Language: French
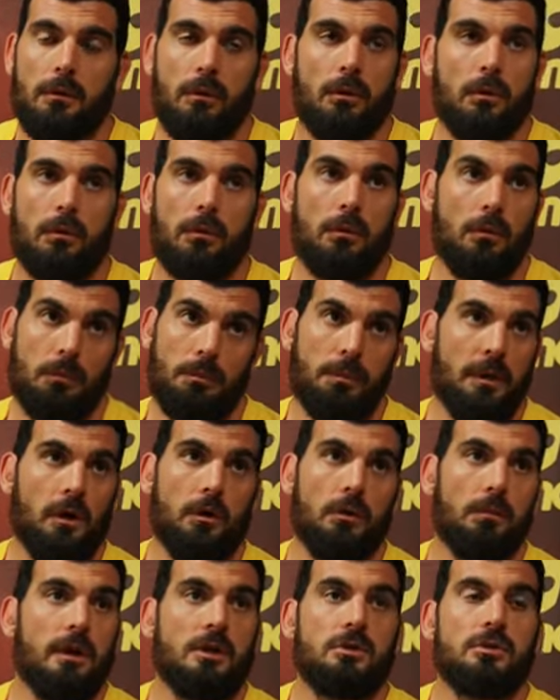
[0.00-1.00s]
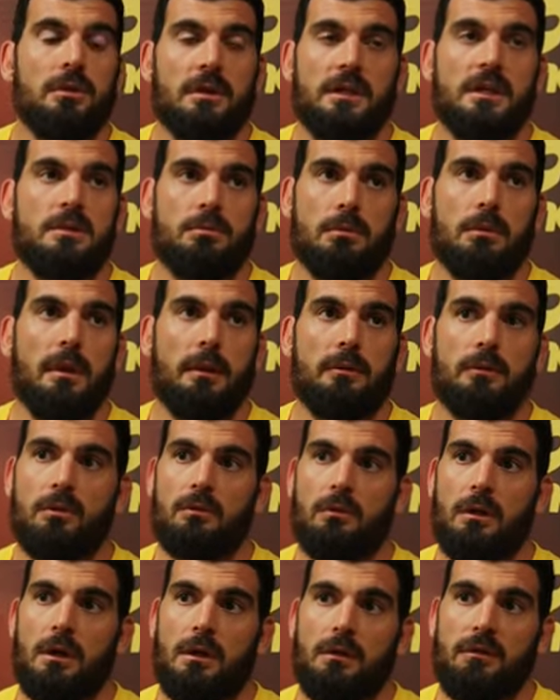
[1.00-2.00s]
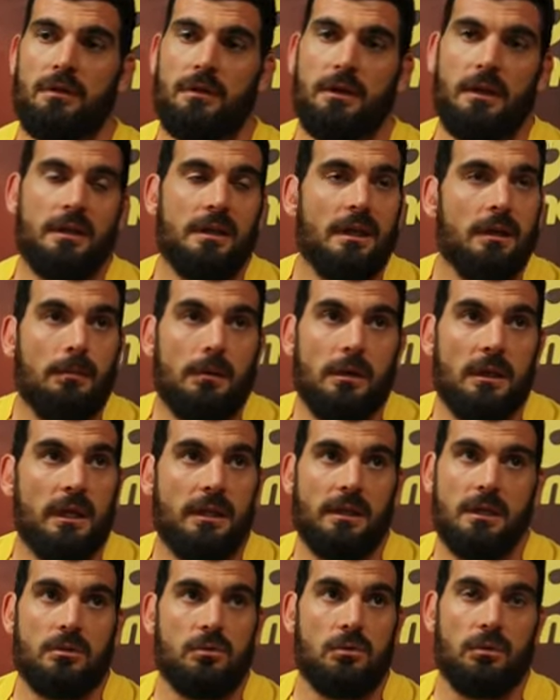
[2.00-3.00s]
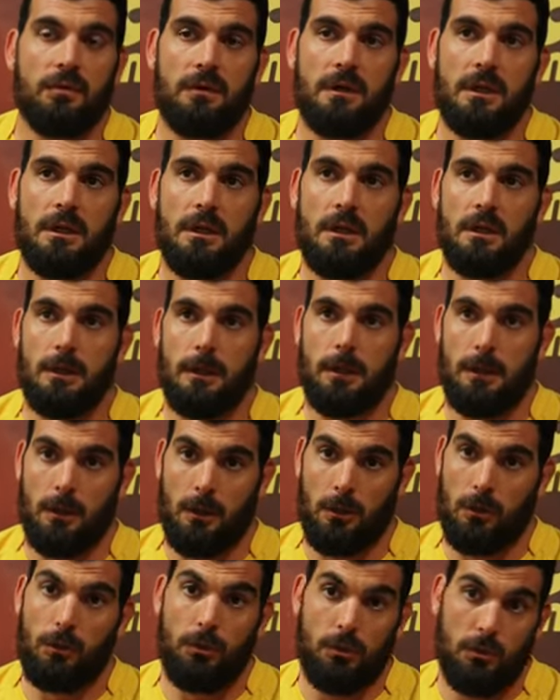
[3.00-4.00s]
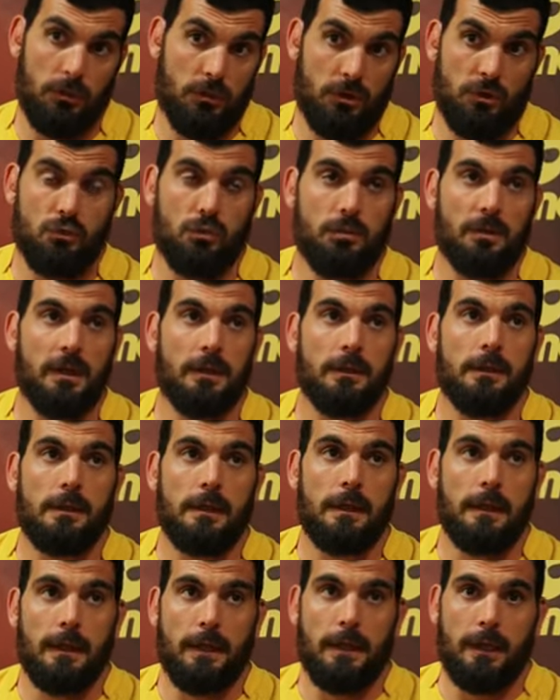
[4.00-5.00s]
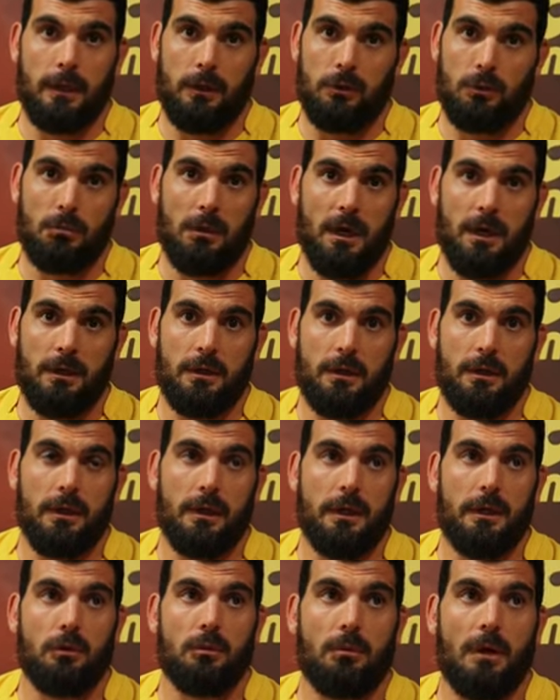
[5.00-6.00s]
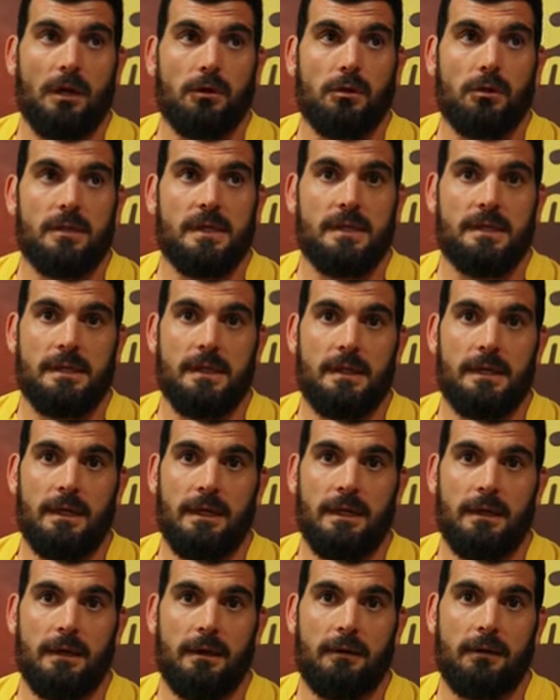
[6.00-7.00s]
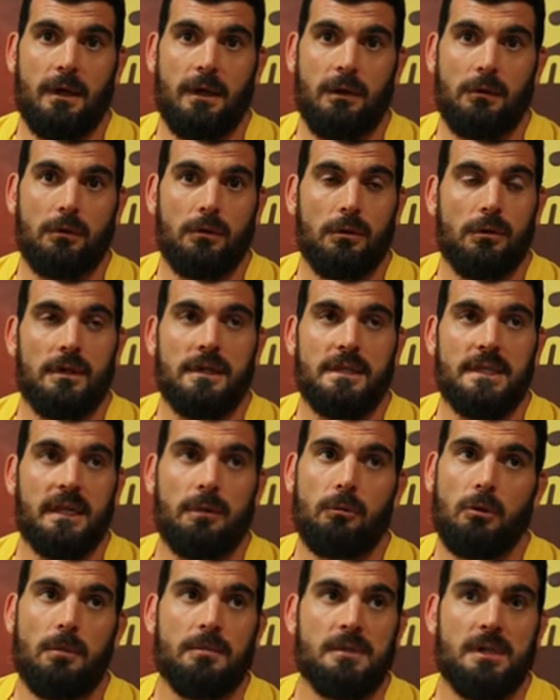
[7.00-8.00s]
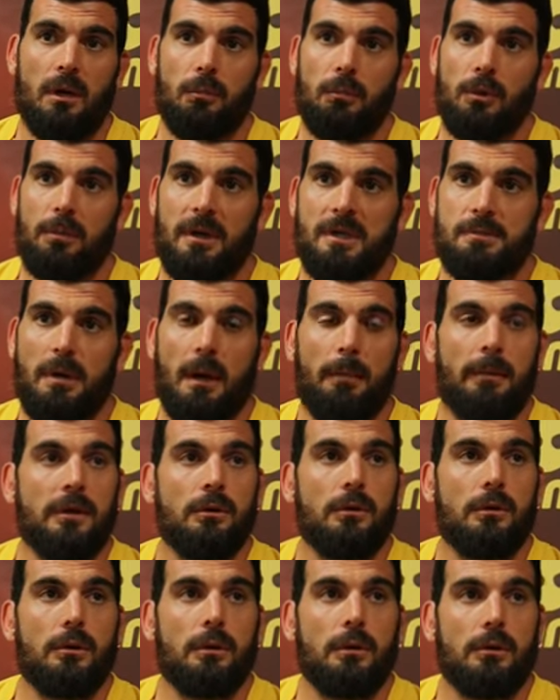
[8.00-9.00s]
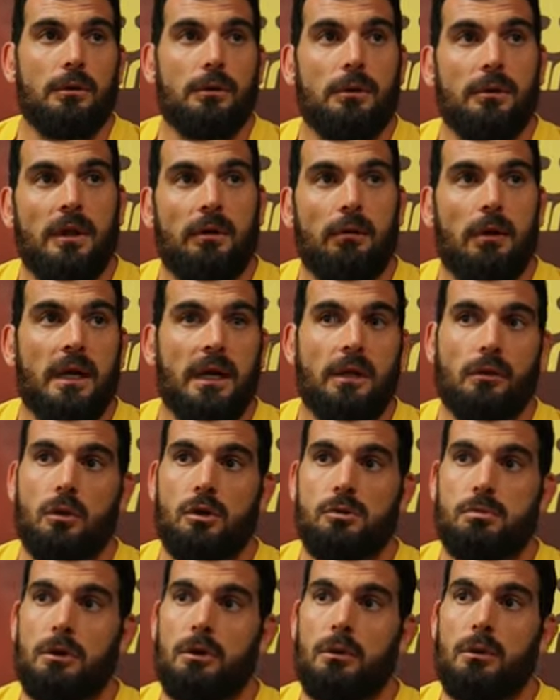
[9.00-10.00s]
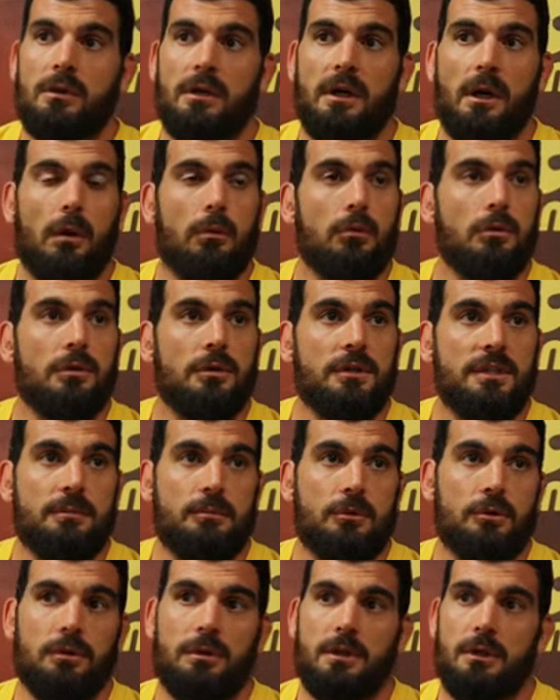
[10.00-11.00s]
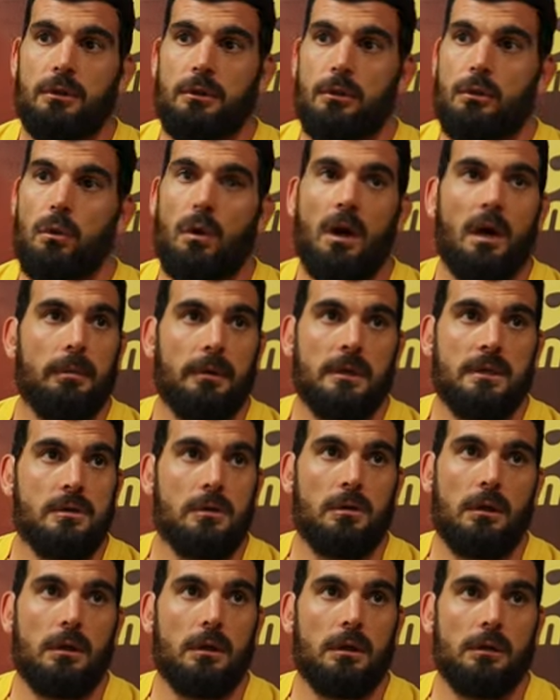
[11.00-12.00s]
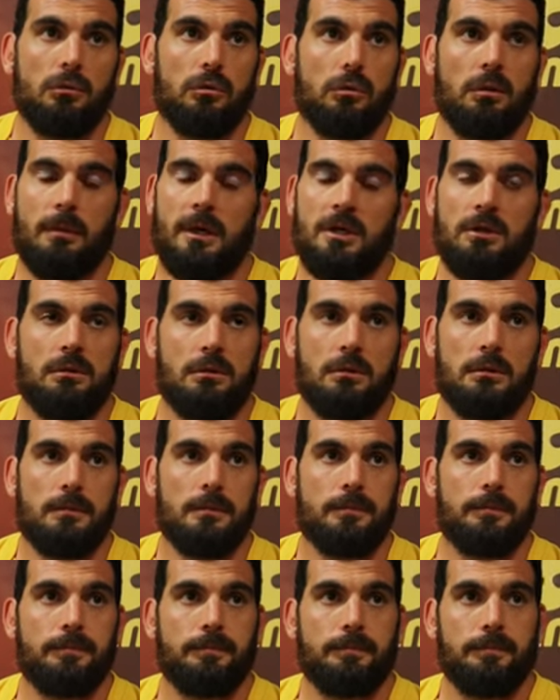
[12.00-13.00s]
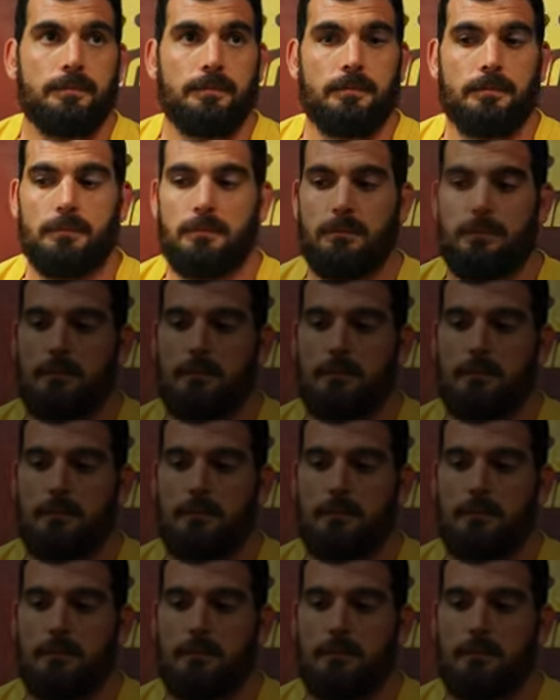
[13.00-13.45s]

on, perd le match sur les 15 premières minutes. Voilà, on fait une entame catastrophique. Il ils jouent bien. il nous, marquent, nous deux essais. Et voilà, contre des équipes comme ça, on ne peut pas se permettre d'avoir 14 points de retard au bout de 10 minutes et de courir après le score tout le match. On vous a